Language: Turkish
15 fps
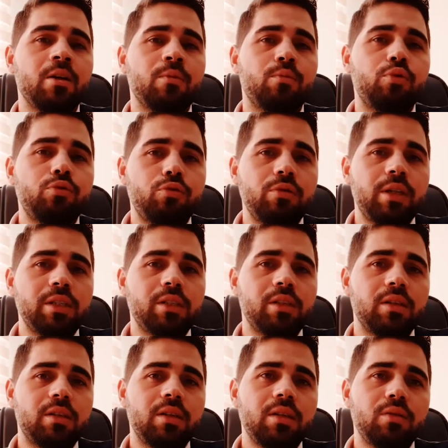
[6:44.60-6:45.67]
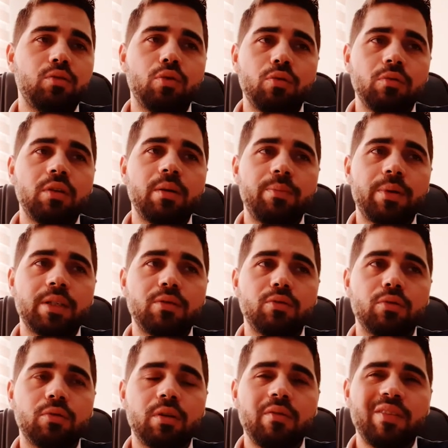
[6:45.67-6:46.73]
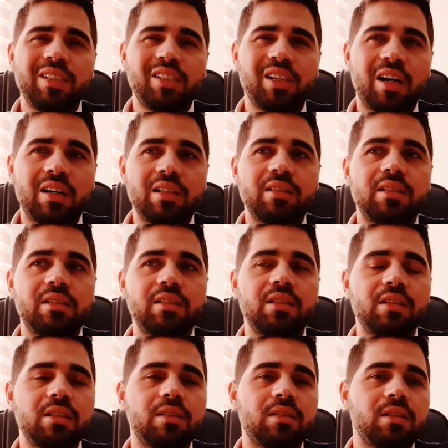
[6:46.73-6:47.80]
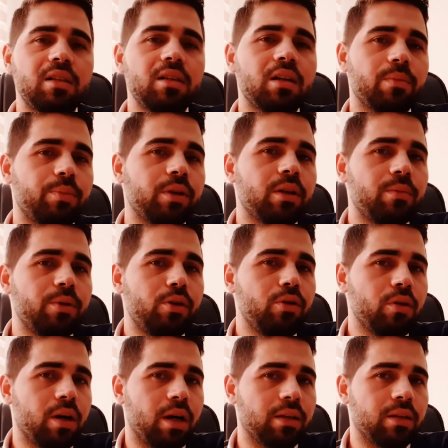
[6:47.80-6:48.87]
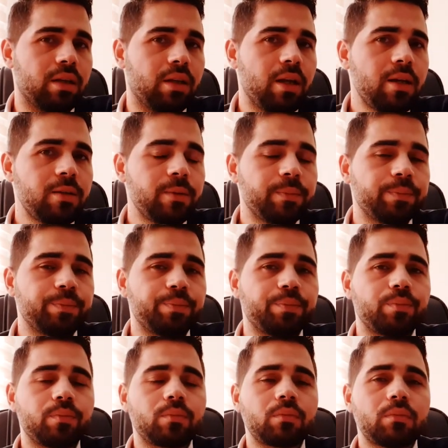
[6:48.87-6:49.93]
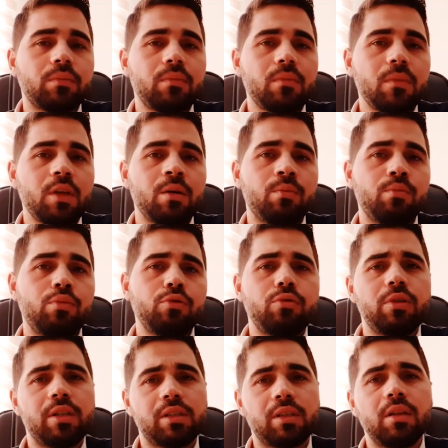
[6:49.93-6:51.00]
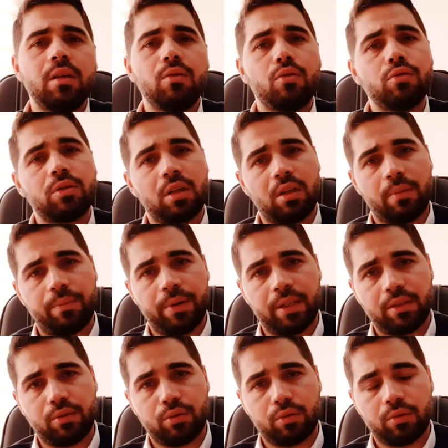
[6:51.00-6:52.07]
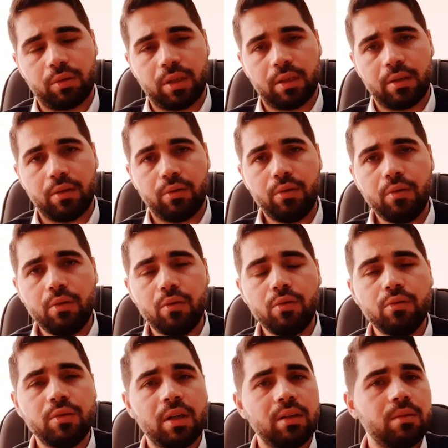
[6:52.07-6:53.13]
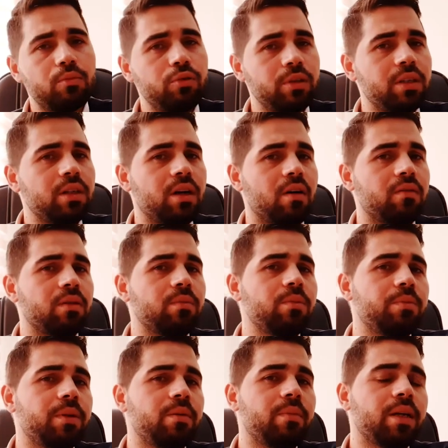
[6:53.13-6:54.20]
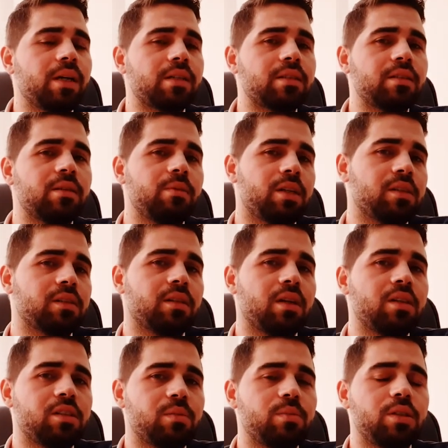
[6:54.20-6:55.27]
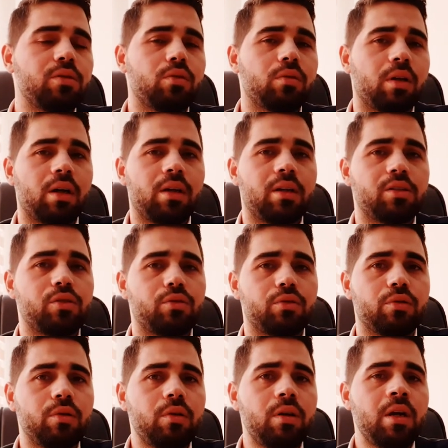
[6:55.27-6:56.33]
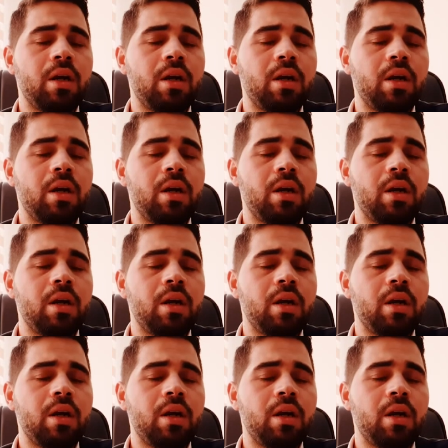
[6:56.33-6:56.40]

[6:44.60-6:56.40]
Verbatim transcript: Bu süreçte de yoğun depresyona ve çaresizlik hissine kapılabiliyor anneler. Bu sürece de loğusa depresyonu deniliyor. O yüzden de bu iki kavramı bilmek aslında birazcık daha işimizi kolaylaştırıyor.